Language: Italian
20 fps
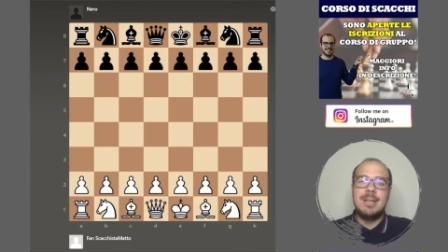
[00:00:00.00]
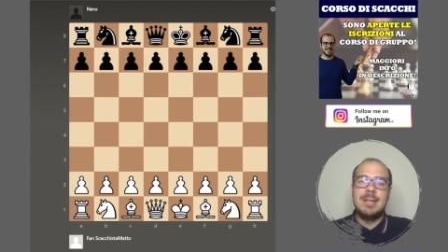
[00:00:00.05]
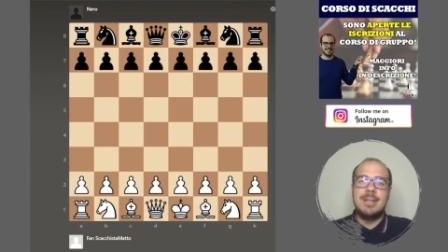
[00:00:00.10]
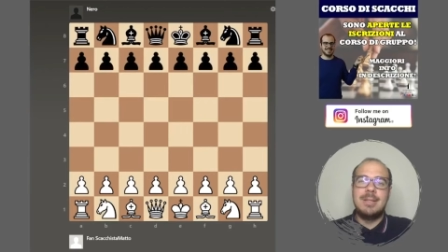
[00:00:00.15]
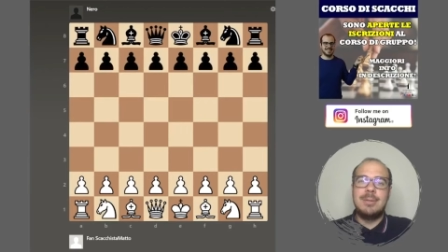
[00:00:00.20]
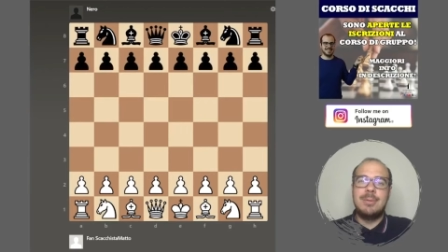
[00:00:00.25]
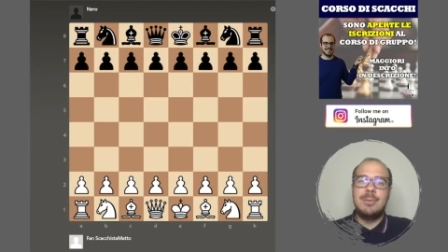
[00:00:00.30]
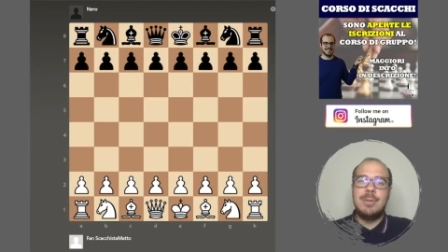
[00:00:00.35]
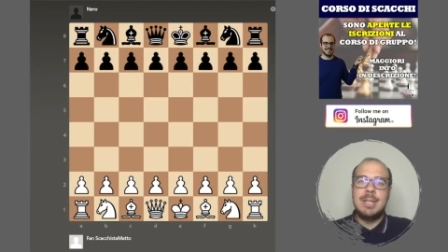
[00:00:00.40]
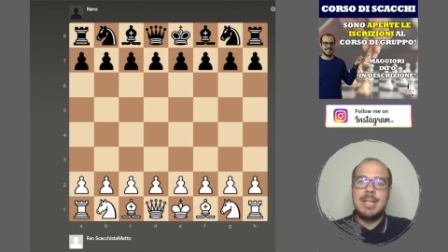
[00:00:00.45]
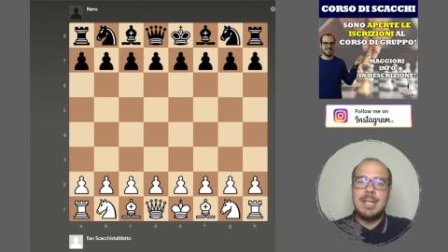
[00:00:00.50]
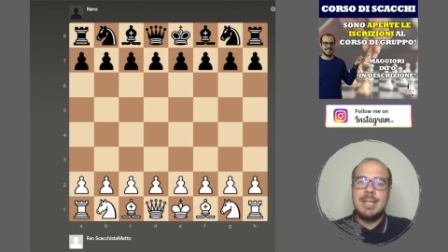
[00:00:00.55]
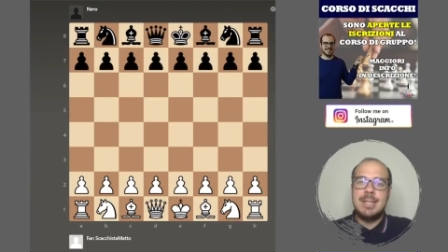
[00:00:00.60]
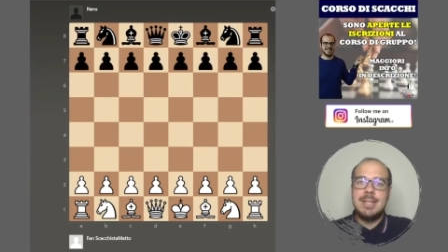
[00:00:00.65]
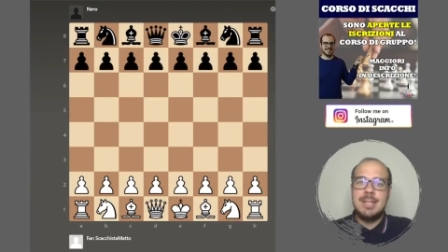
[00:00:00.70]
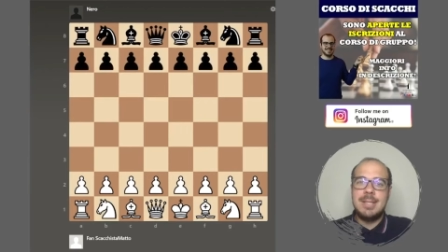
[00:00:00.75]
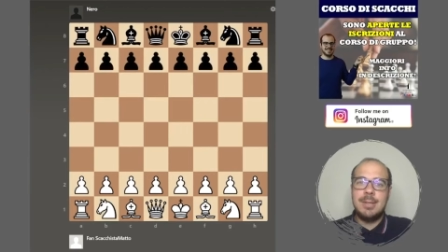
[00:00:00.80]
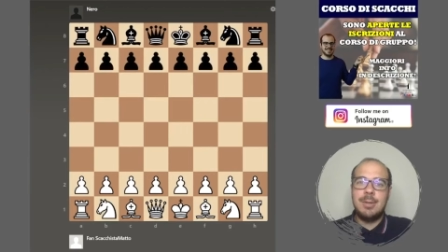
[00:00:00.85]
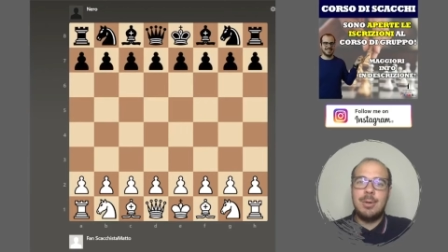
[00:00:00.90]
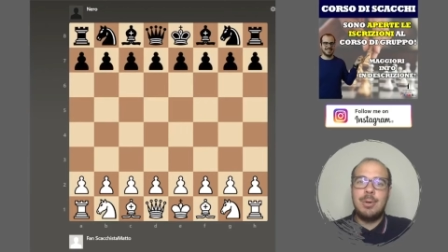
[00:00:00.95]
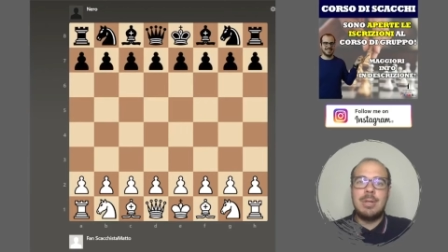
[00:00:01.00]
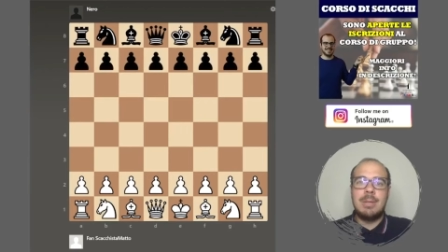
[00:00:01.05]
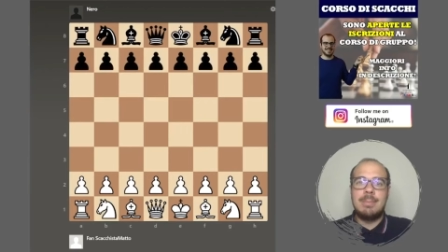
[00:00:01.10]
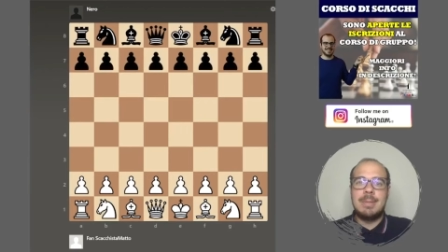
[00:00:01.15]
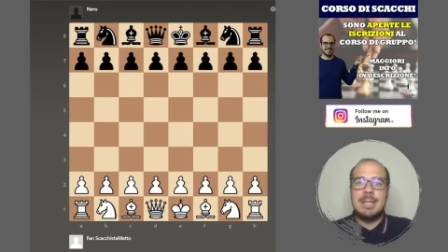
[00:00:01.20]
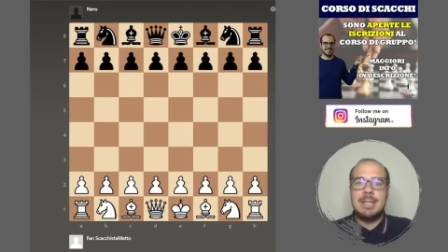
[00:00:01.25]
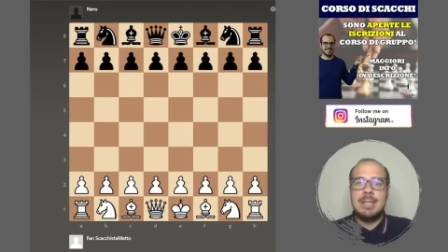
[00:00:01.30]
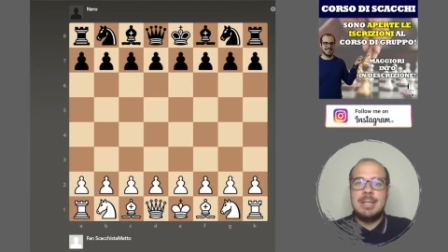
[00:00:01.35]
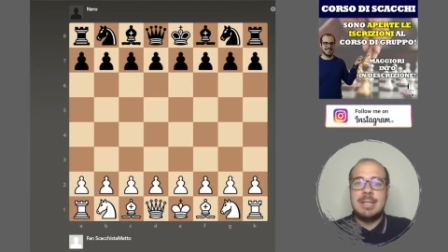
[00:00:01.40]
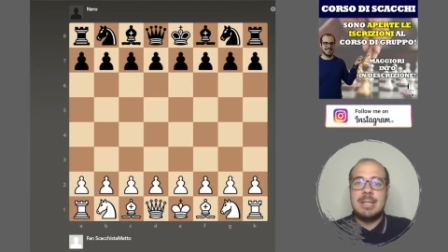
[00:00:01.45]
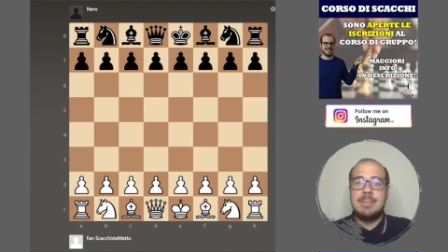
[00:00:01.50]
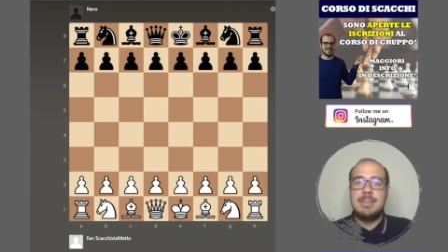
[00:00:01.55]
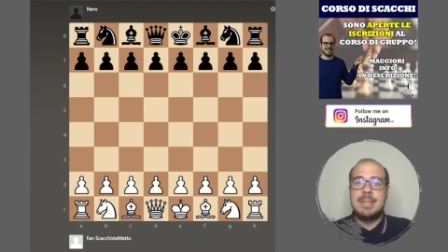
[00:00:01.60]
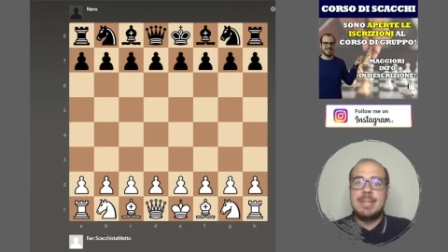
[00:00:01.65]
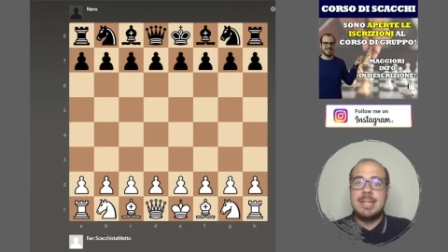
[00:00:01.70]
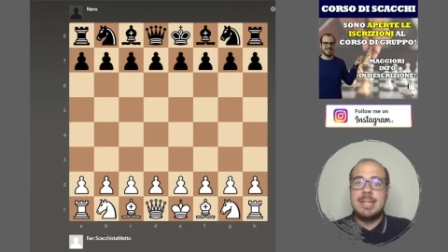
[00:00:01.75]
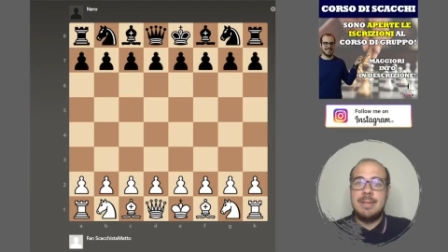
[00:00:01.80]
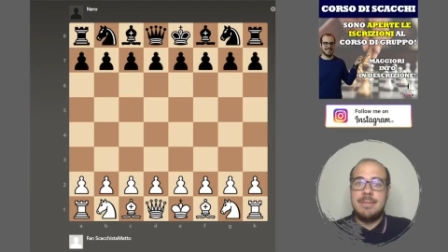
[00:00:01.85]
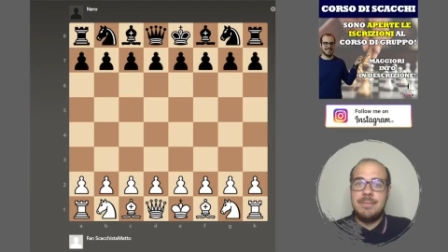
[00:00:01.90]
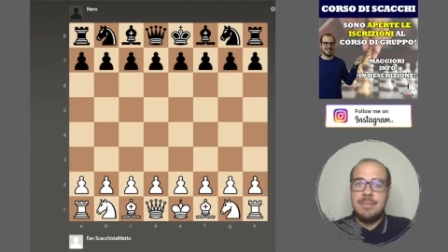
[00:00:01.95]
in cui analizzerò una partita che mi è
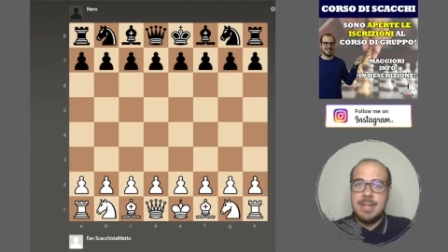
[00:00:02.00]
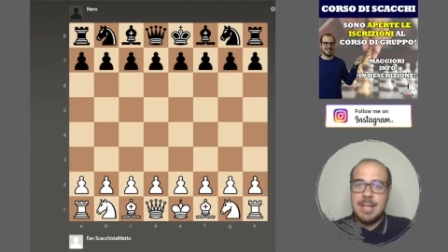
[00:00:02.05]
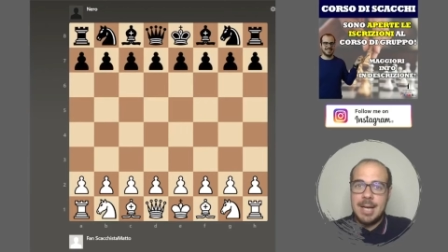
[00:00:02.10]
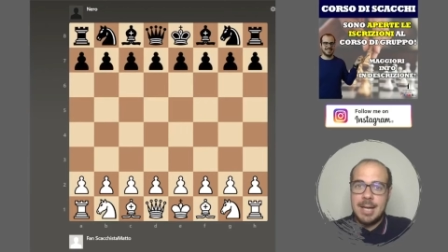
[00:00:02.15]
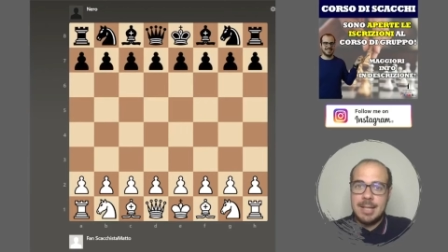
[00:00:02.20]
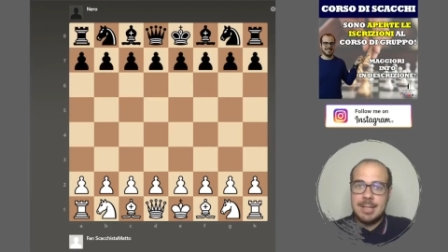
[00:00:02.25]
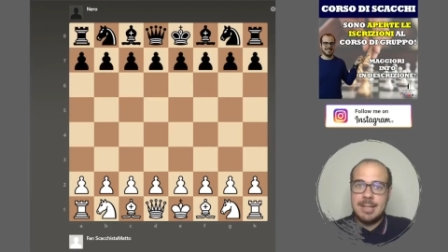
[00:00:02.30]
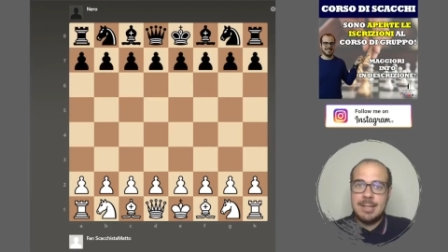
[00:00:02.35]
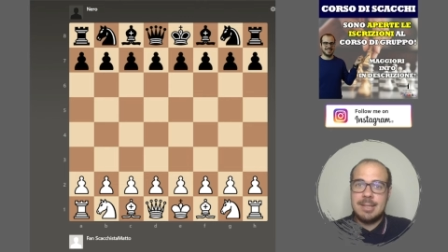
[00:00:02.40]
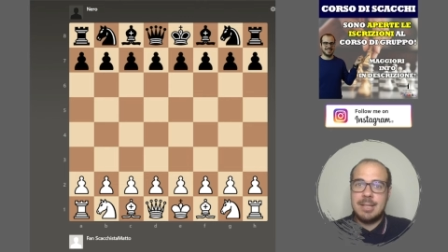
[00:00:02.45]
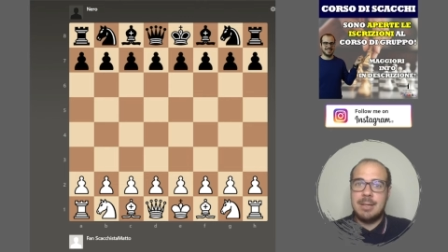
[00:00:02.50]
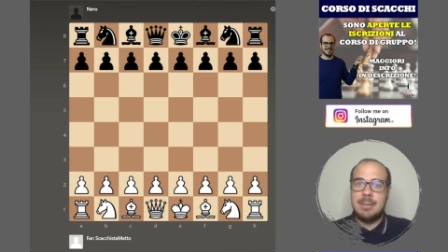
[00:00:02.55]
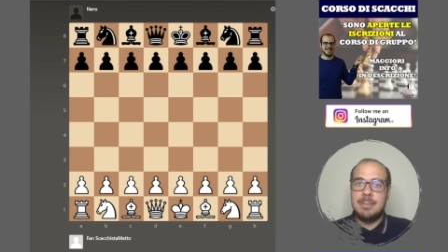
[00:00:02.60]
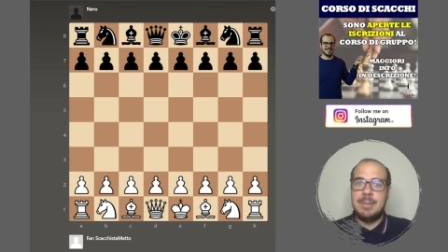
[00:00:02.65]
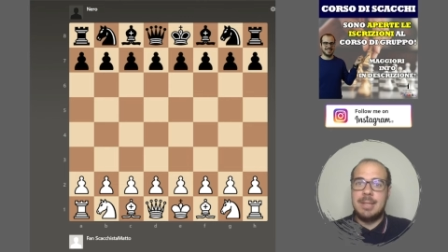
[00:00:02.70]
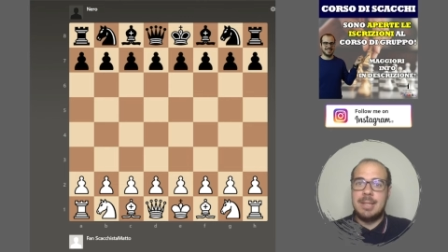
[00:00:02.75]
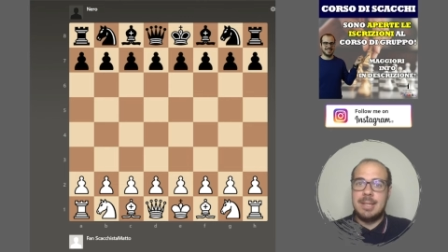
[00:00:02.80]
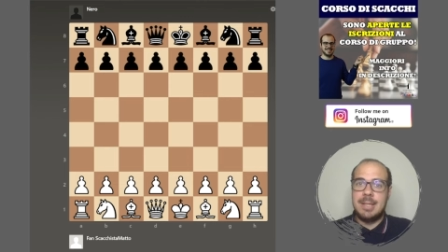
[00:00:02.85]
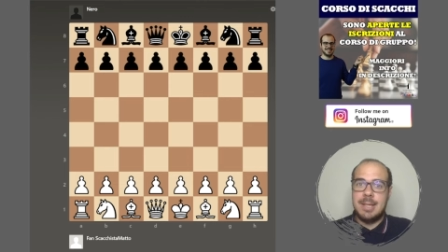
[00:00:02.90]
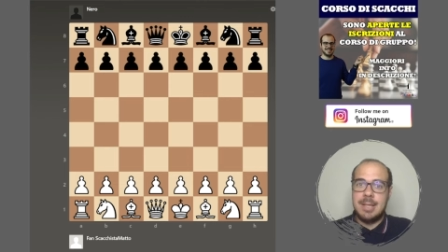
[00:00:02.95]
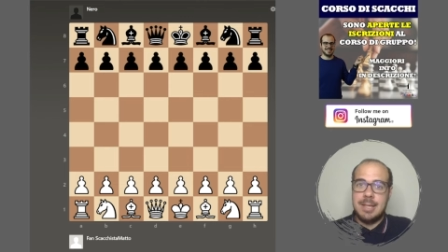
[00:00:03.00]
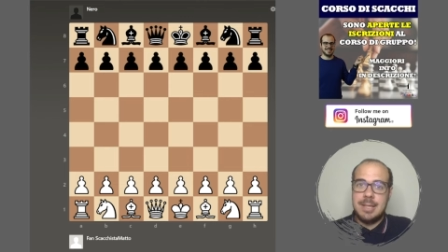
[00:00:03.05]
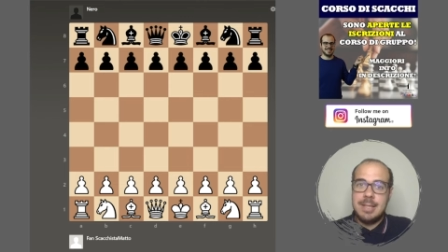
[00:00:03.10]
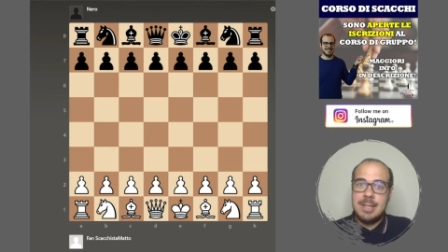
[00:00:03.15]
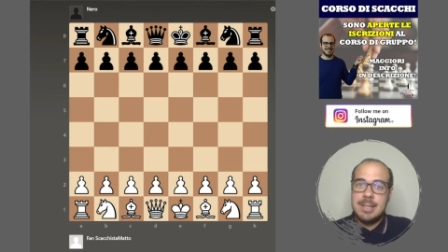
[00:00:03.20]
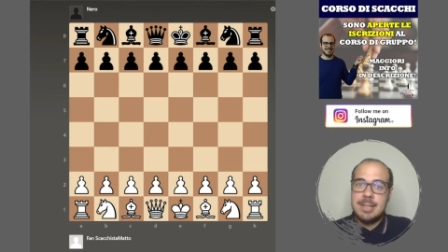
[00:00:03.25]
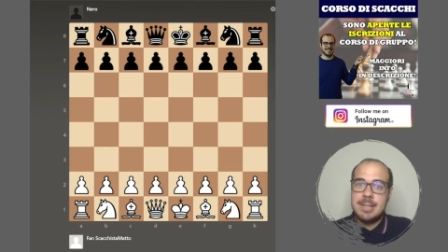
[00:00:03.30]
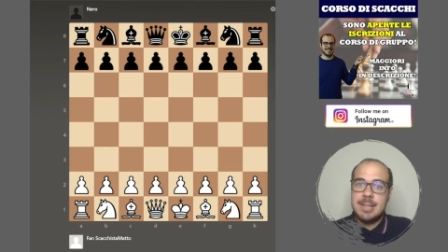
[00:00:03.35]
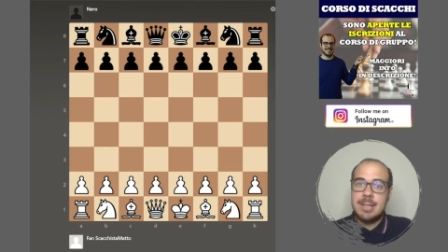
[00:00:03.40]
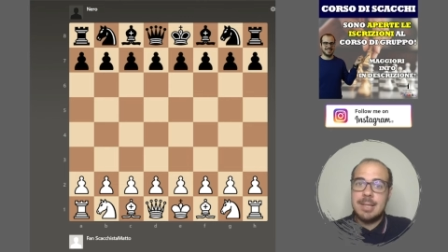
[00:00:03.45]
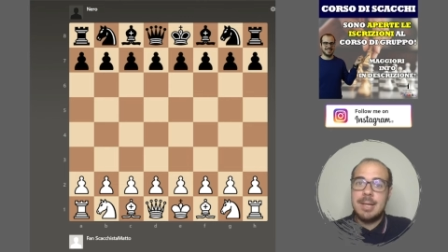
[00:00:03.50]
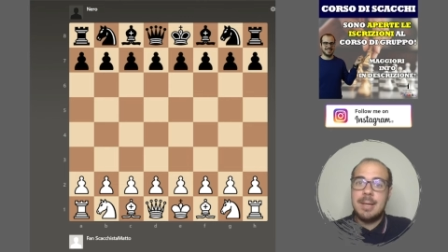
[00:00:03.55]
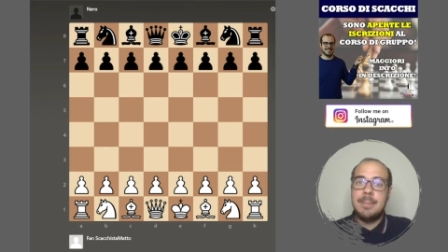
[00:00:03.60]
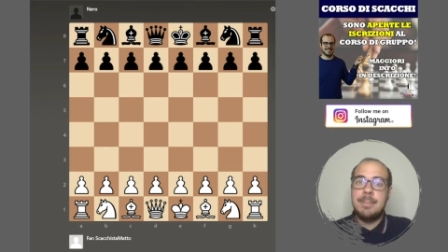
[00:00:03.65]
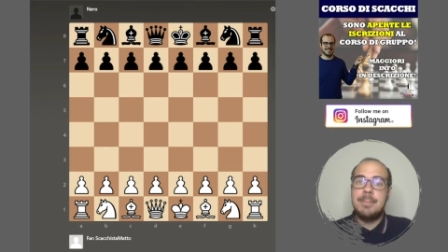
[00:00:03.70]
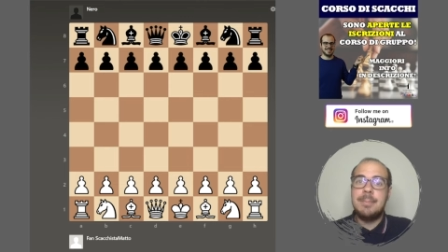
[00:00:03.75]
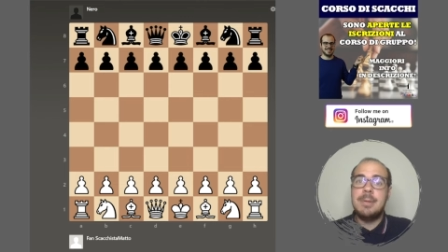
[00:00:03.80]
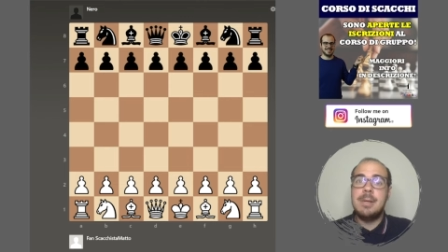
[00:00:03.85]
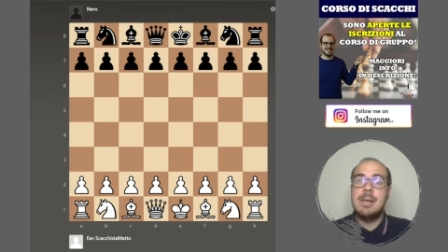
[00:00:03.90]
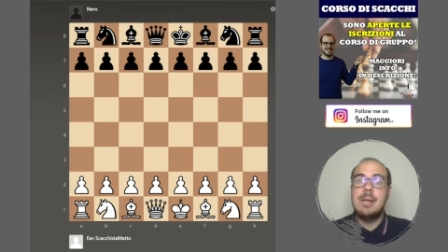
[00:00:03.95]
stata inviata tramite
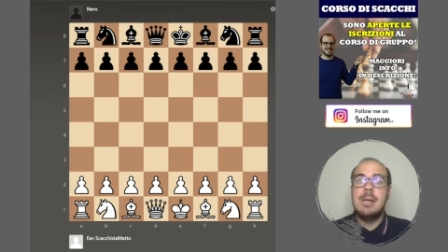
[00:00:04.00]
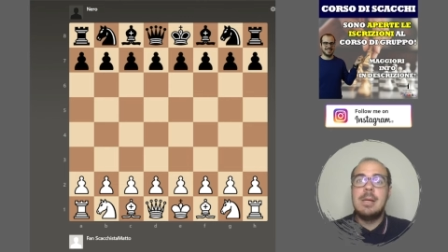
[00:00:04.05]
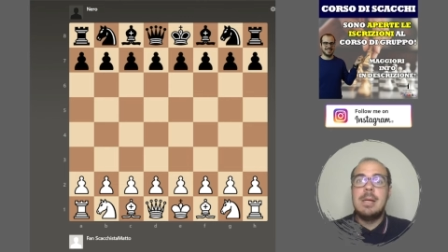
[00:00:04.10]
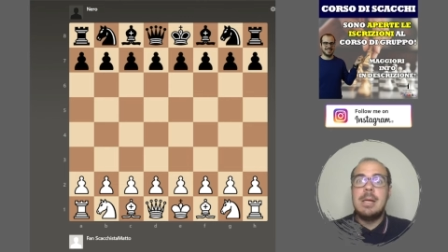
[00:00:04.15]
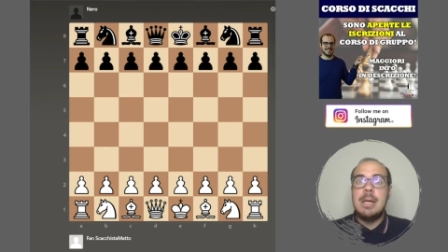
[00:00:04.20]
Instagram